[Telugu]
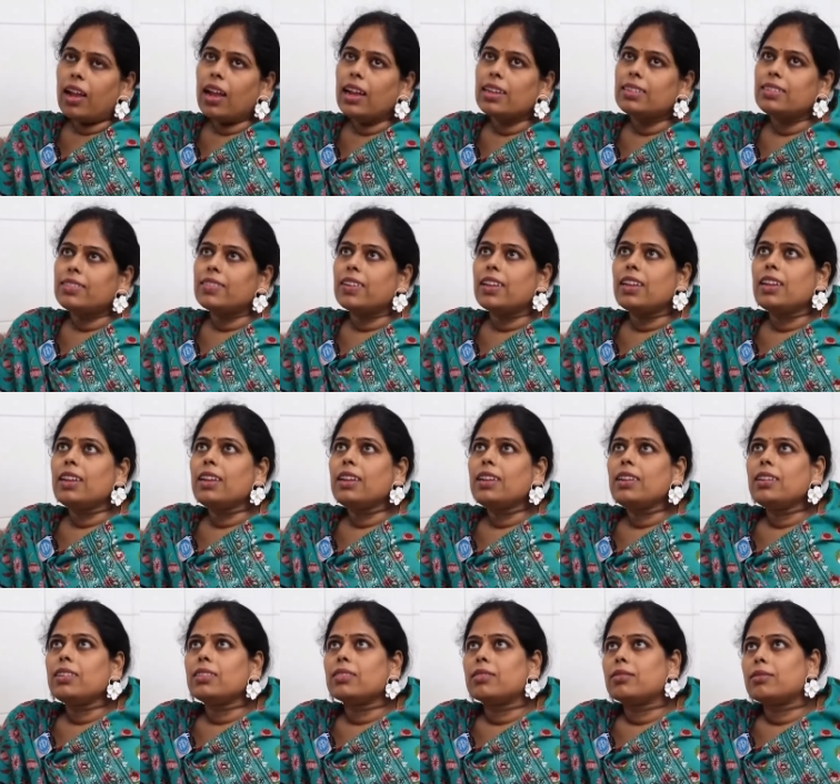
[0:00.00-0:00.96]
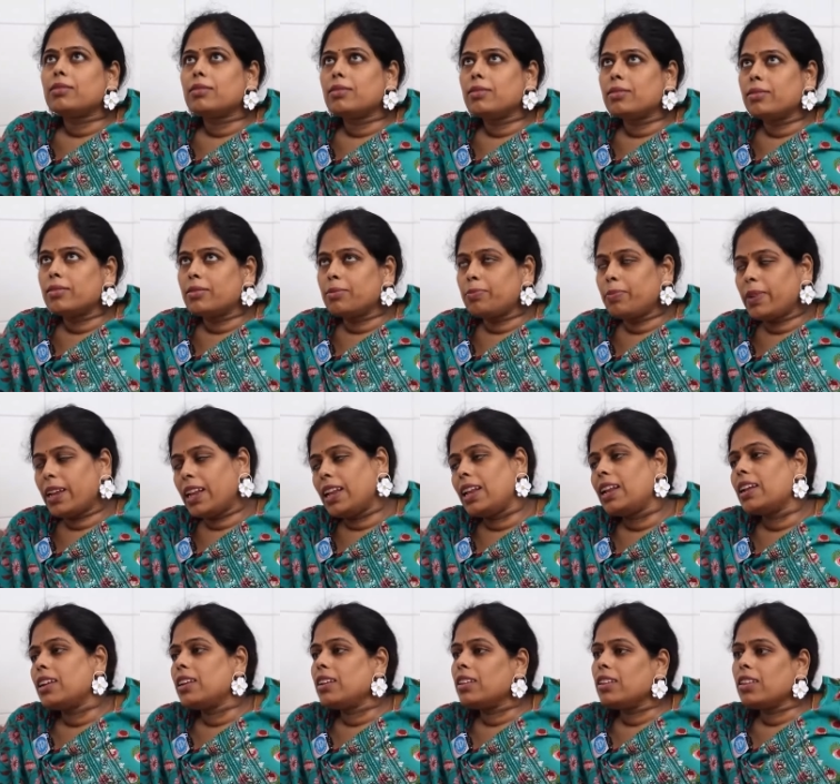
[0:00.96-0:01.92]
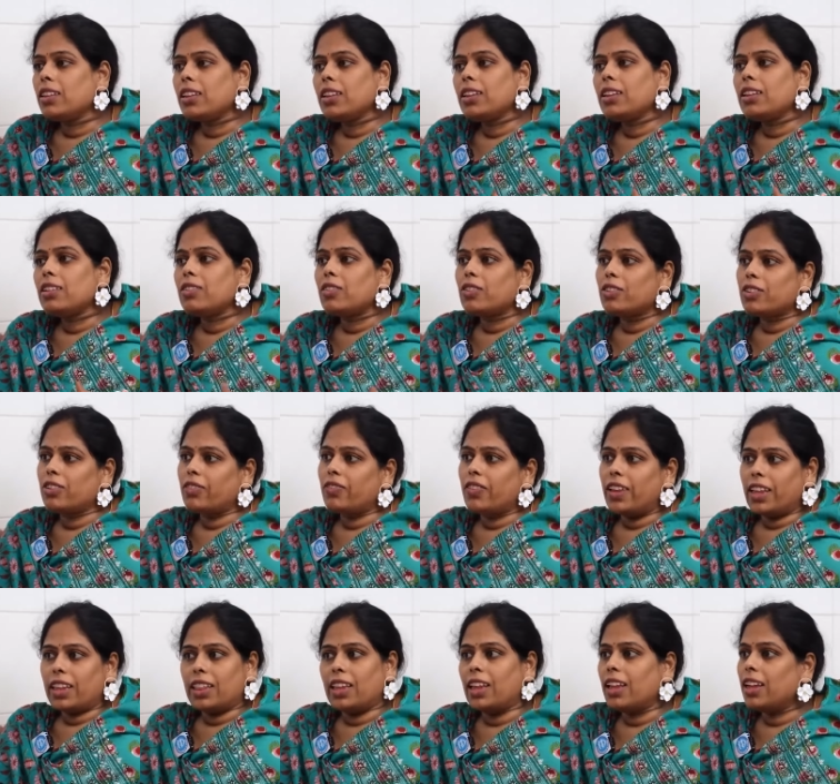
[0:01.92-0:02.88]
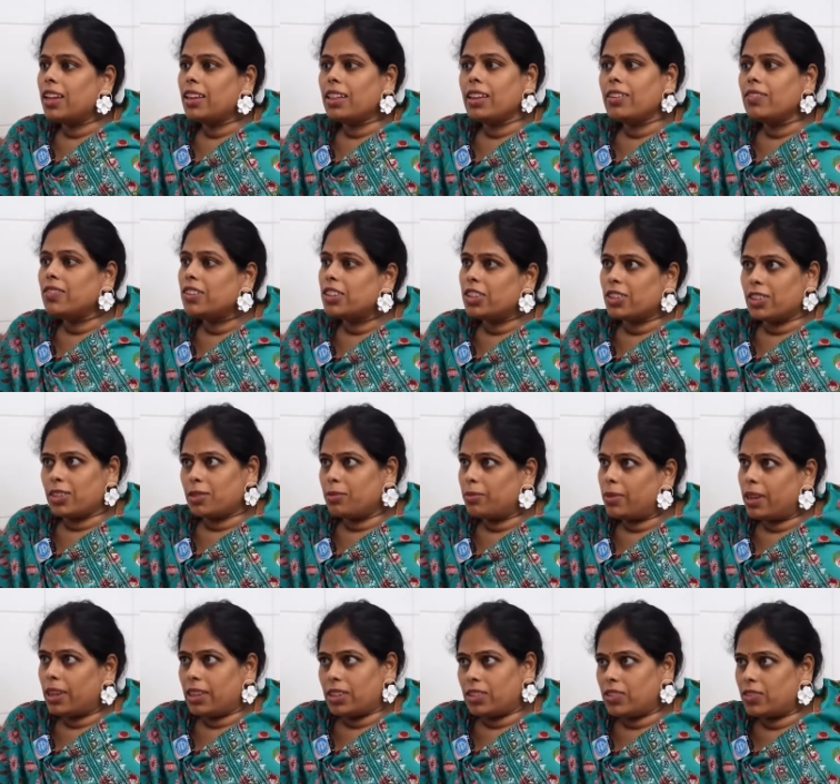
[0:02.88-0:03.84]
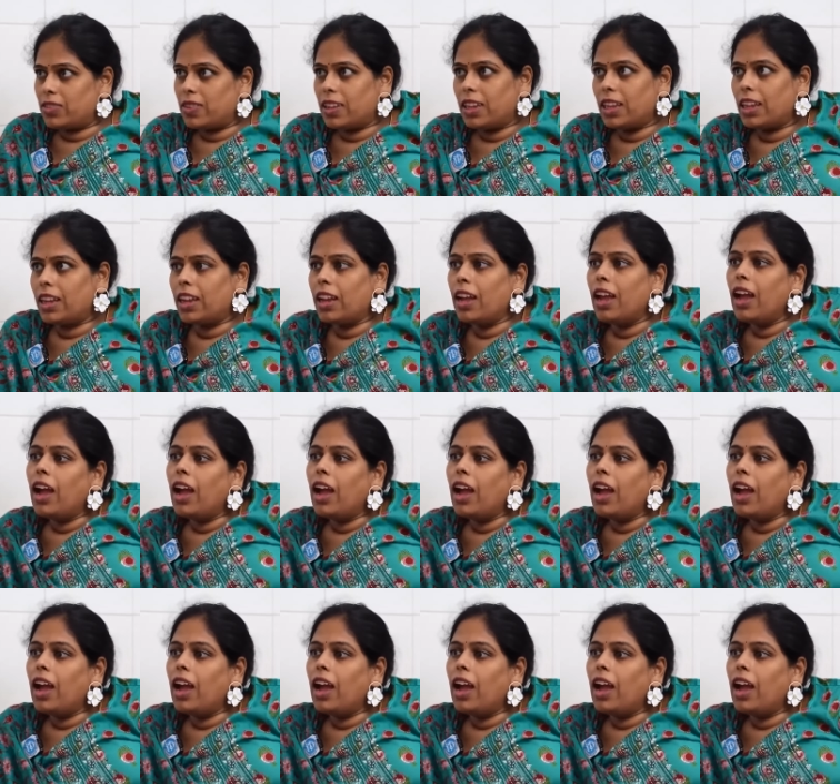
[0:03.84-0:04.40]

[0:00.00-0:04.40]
యాక్చువల్లీ పెళ్ళి అనేది ఒక వ్యక్తిగత విషయం యాక్చువల్లీ